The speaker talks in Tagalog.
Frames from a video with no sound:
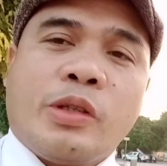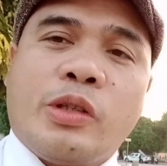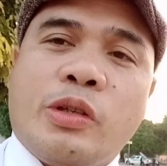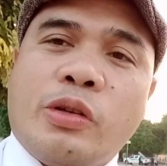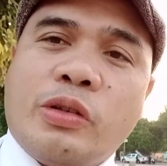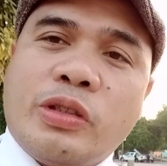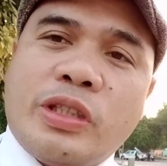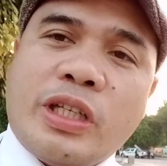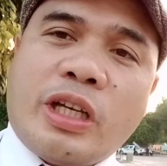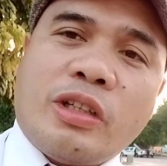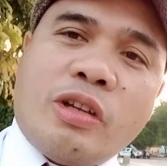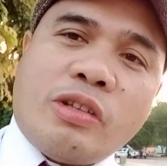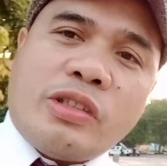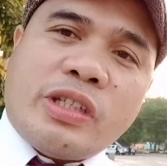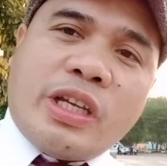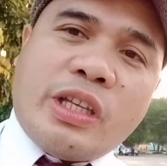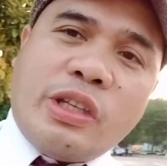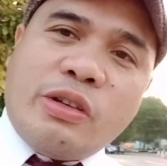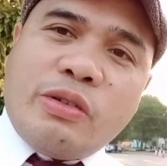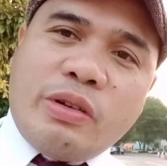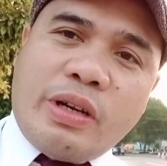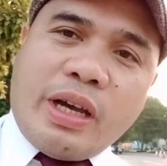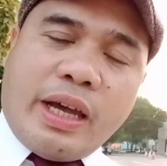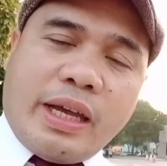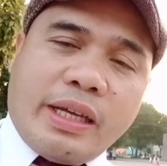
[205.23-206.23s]
so shout out sa
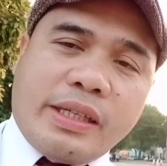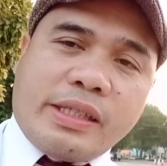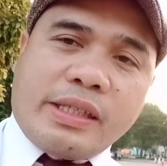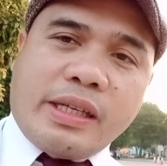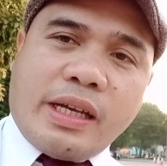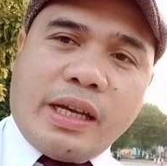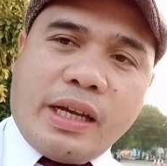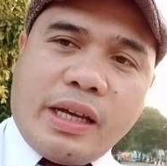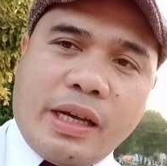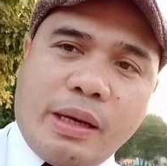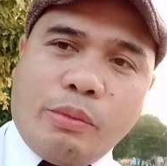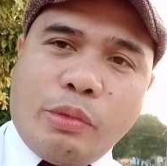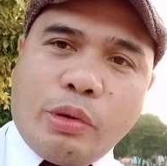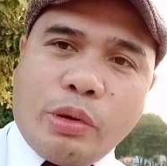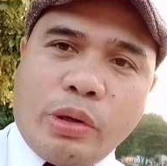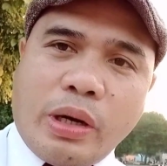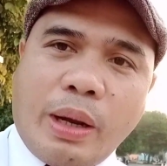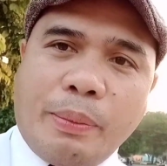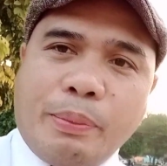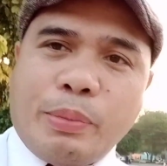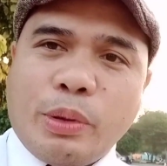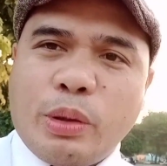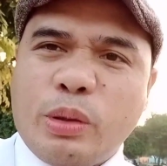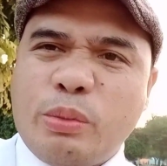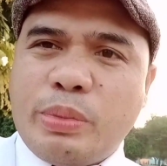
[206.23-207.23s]
inyo guys uh, more
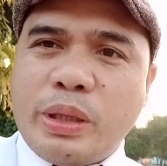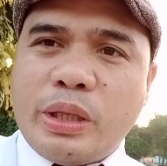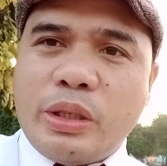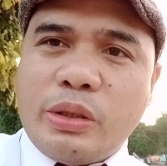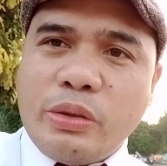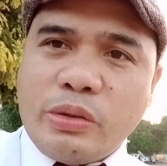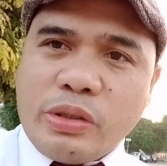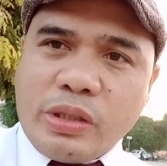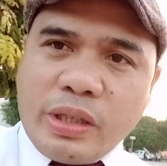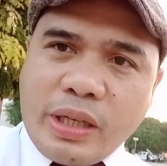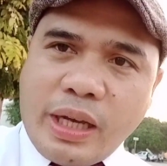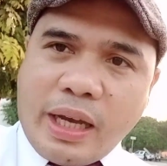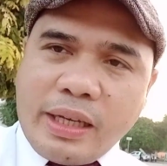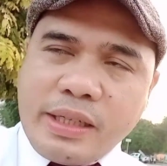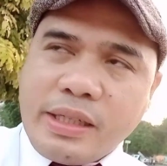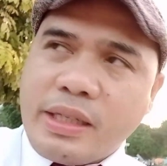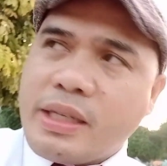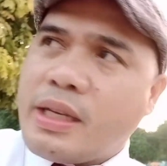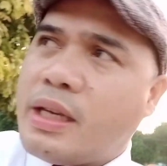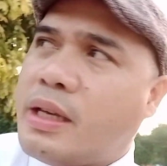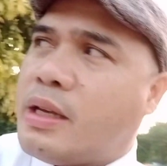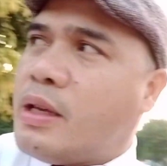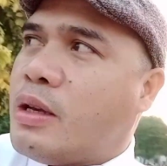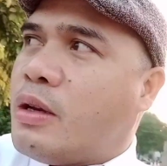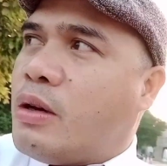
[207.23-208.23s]
upload videos
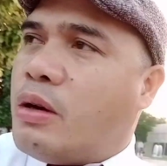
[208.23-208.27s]
guys